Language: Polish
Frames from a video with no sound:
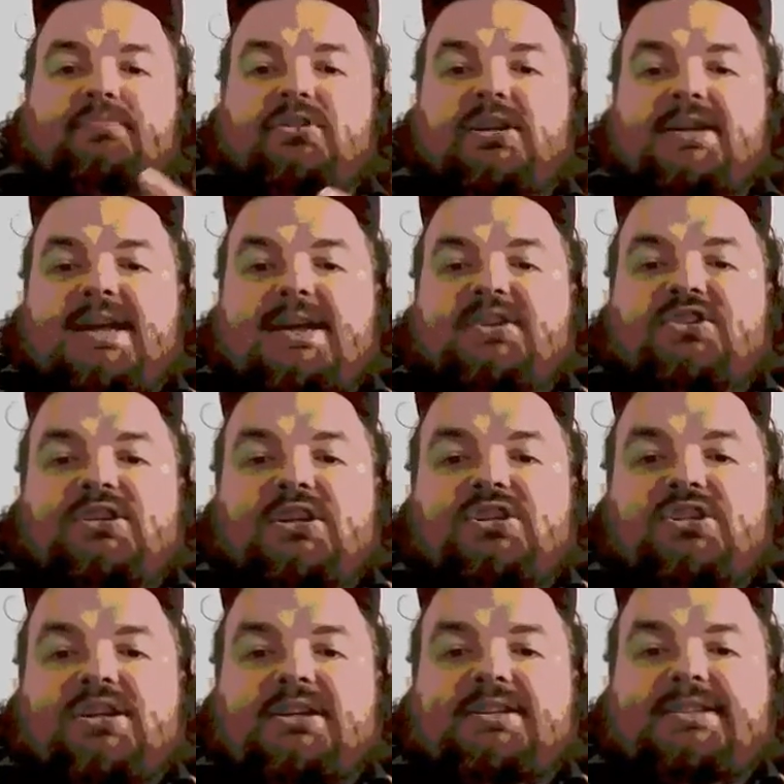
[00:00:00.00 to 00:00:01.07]
przejęcie
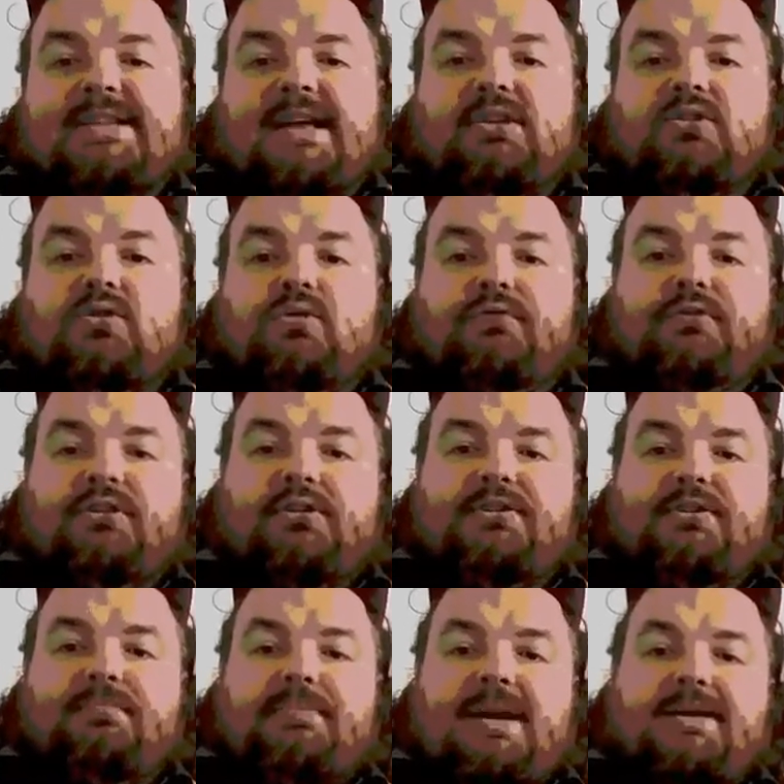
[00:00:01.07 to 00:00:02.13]
trzech statków,
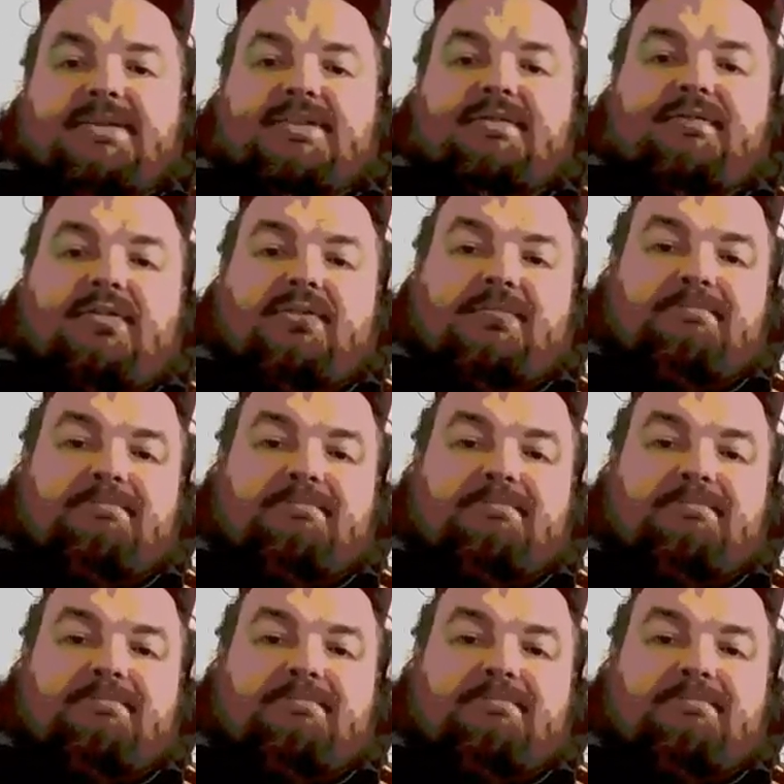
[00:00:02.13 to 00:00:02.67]
drodzy Państwo.